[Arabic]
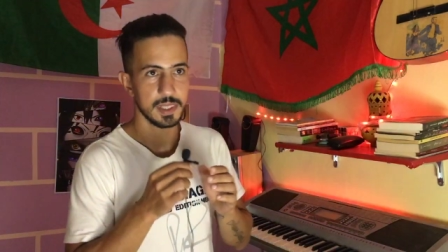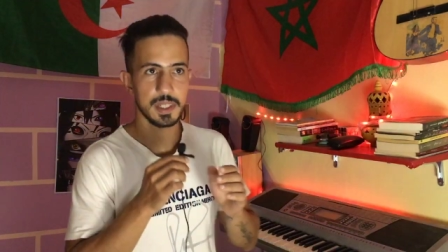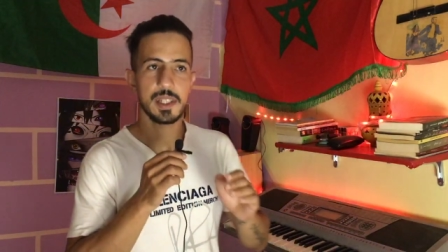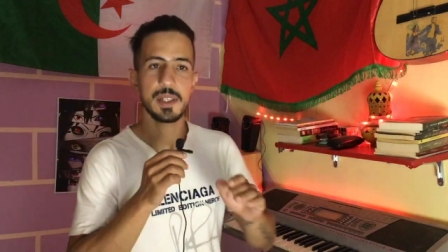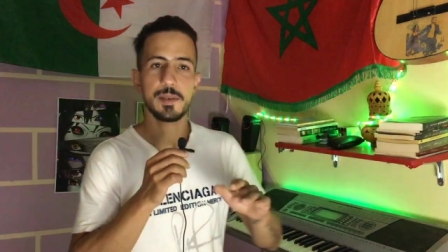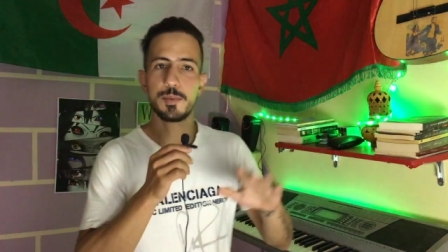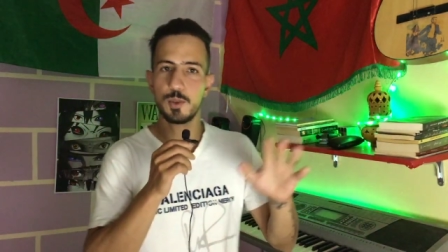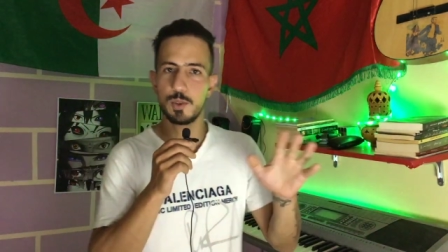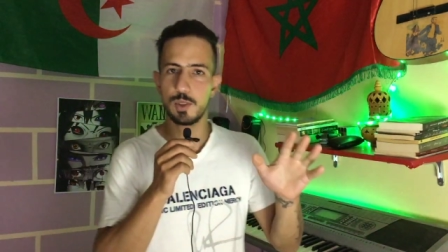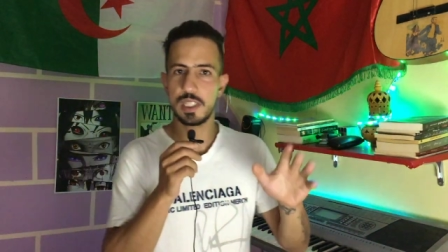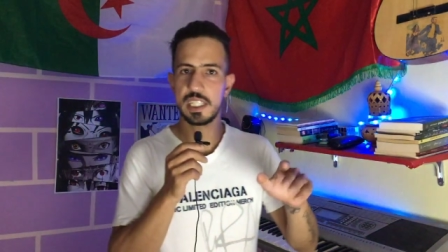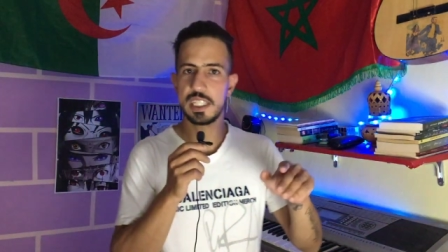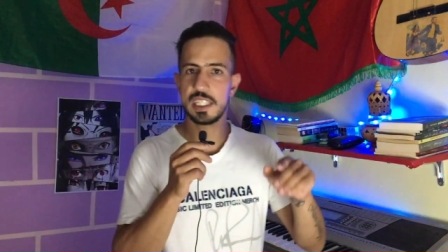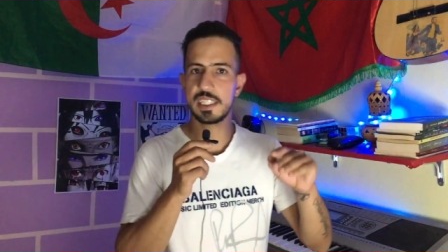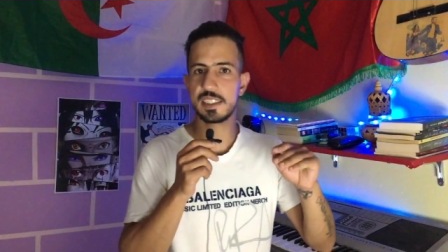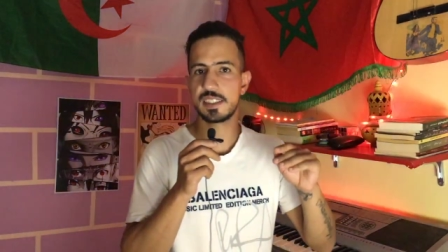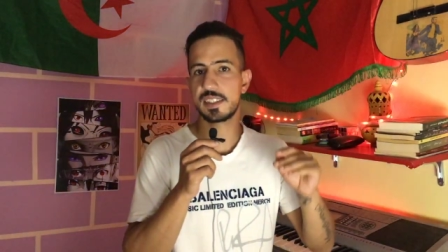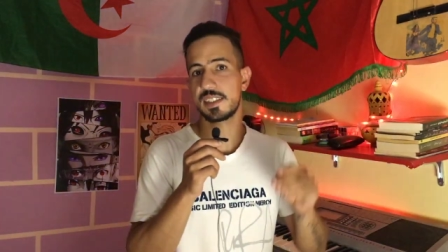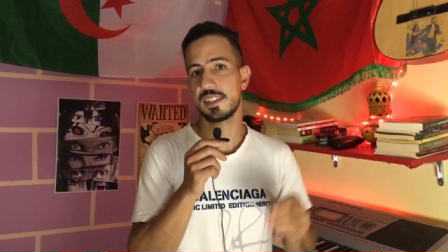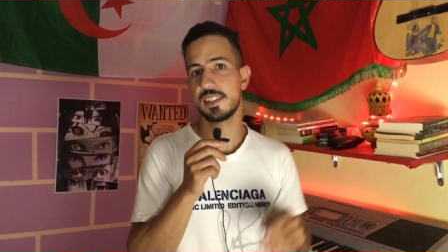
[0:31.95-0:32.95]

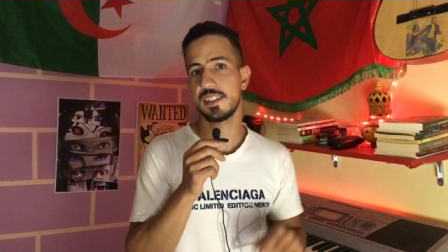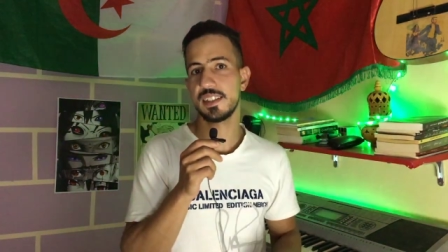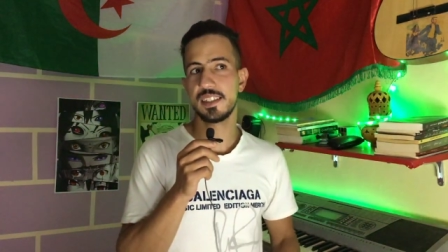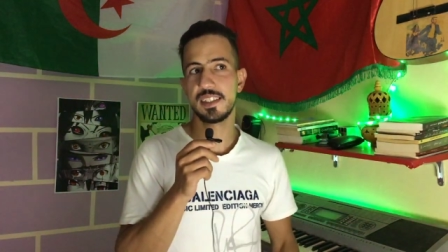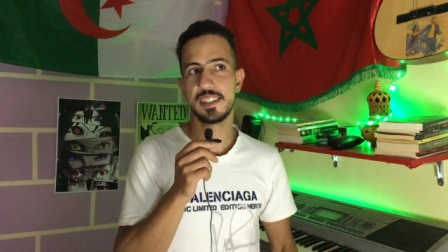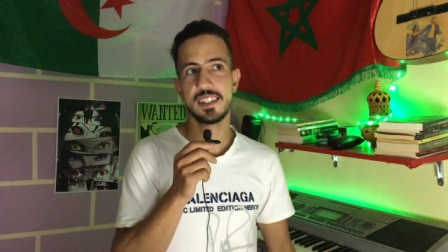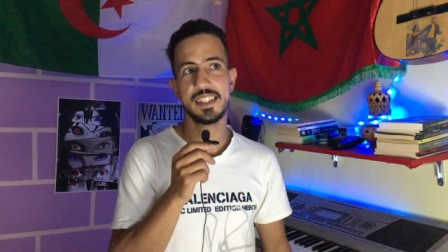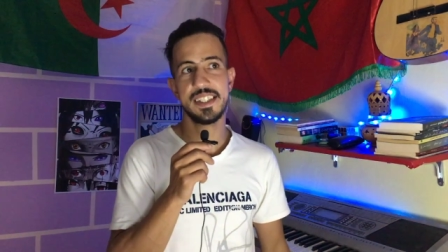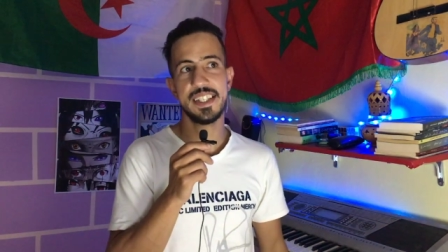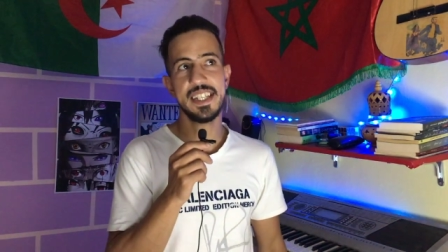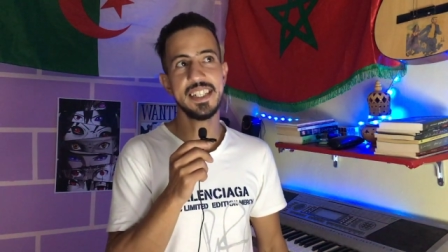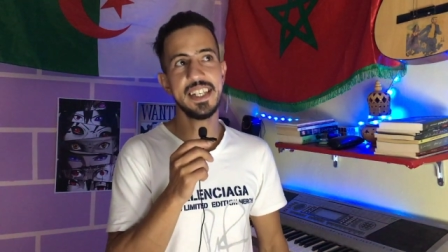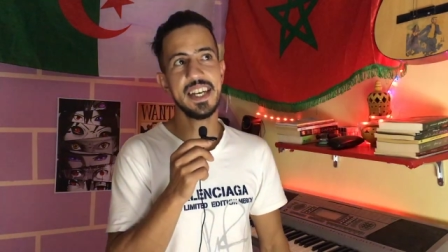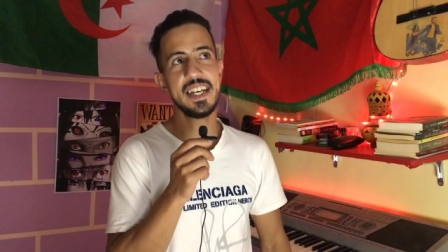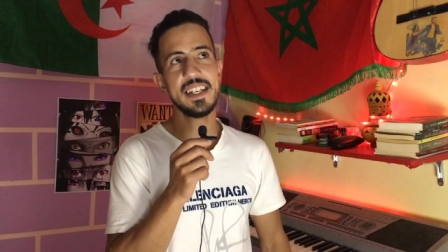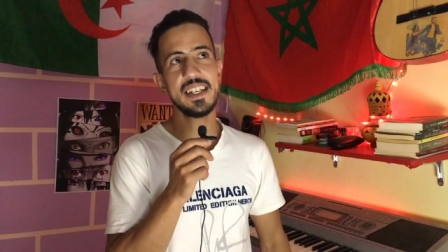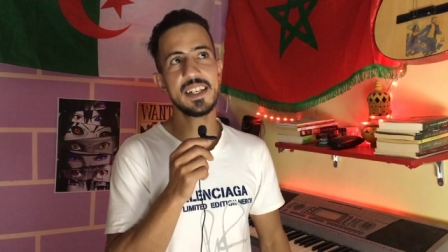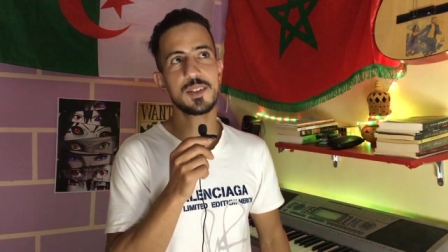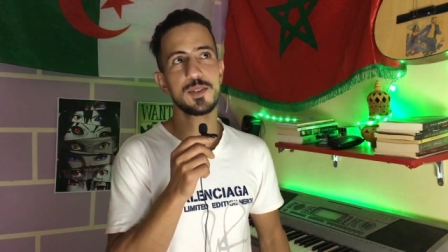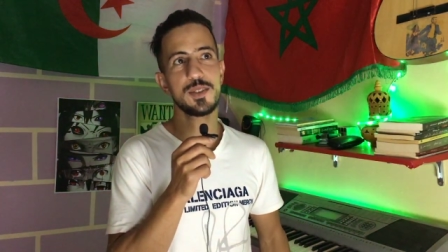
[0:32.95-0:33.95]
البوليس
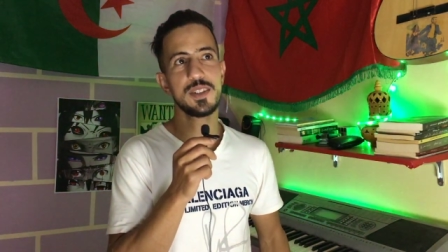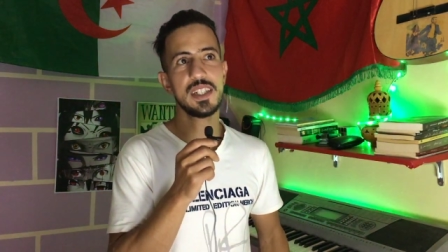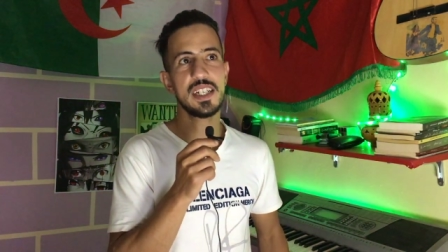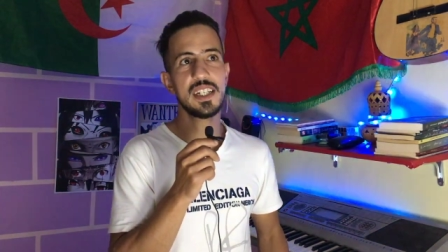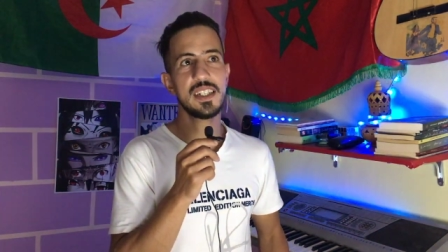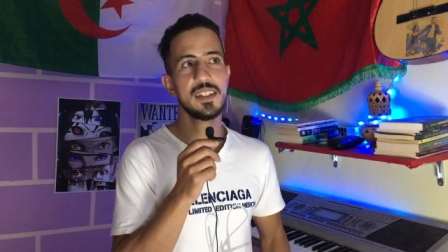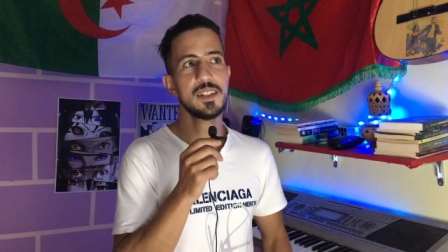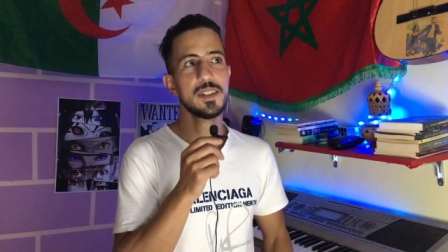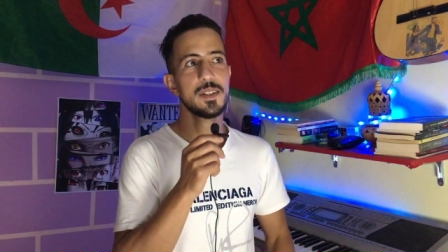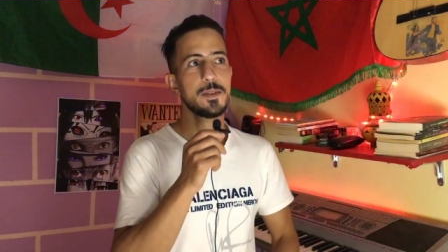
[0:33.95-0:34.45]
حنايا آه، كنا